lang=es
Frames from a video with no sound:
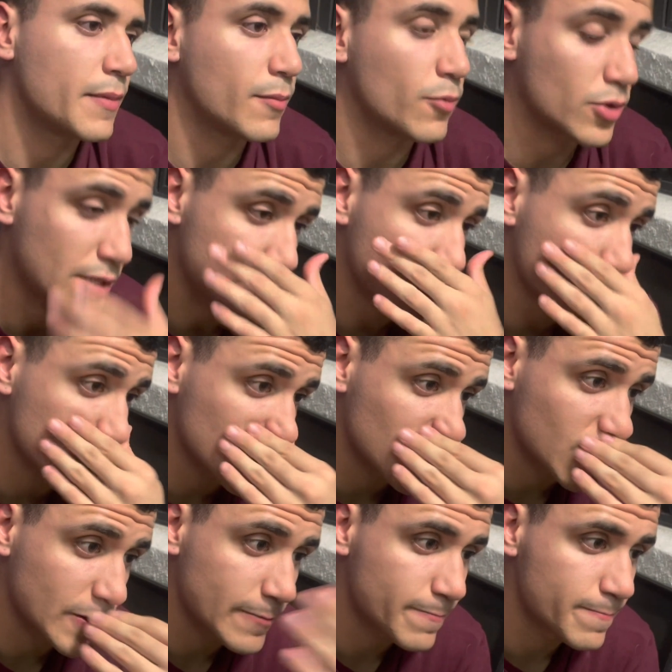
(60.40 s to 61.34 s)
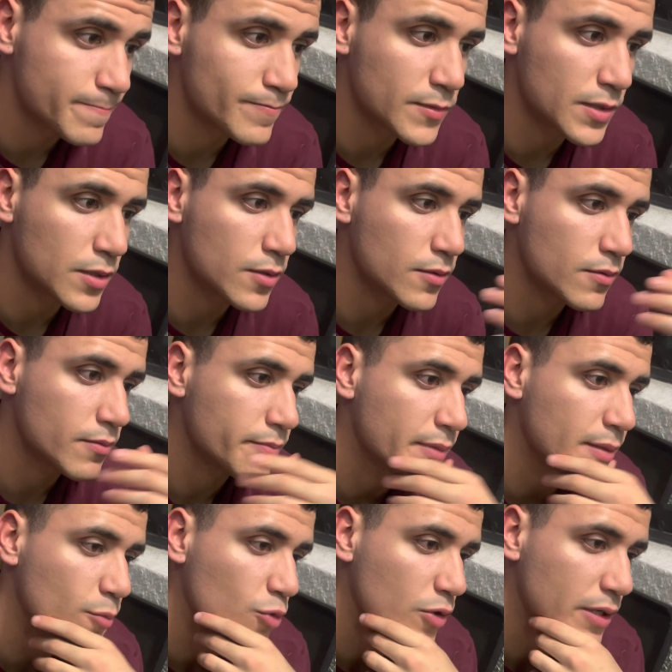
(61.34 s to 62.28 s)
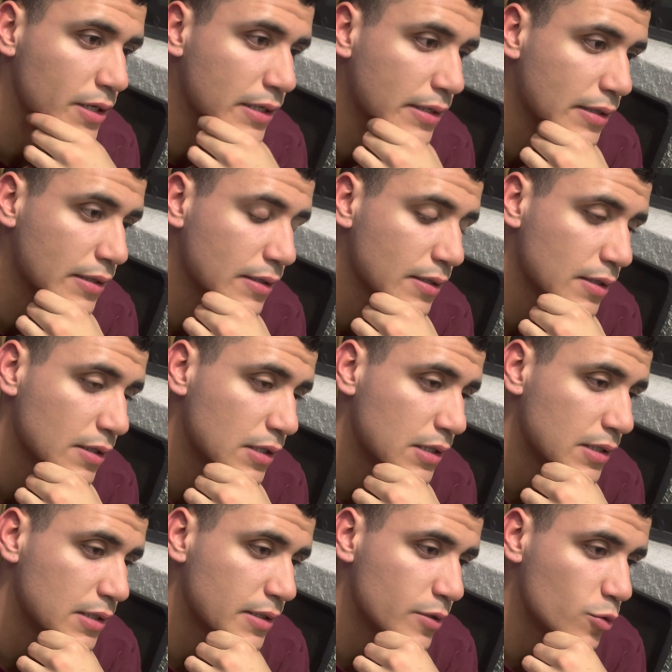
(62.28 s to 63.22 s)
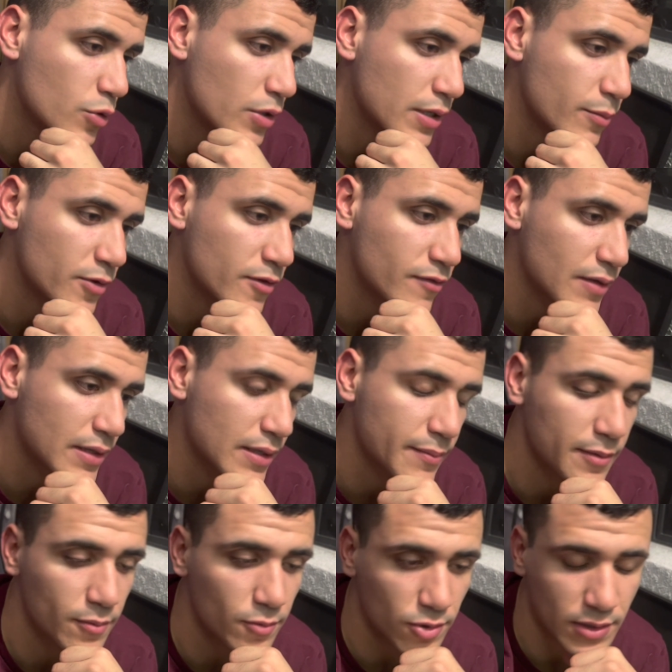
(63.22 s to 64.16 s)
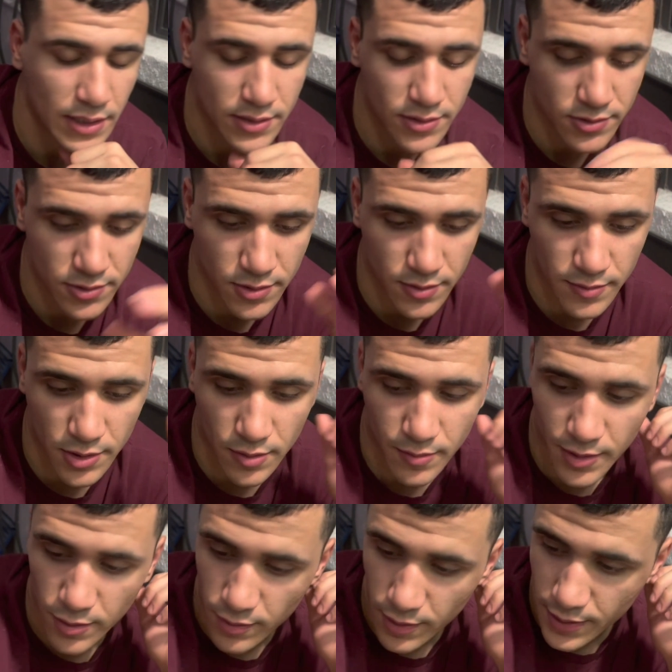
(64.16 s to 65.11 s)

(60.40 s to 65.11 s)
mostacho se fue, mi mujer no era muy fan de mi mostacho, me lo mandó a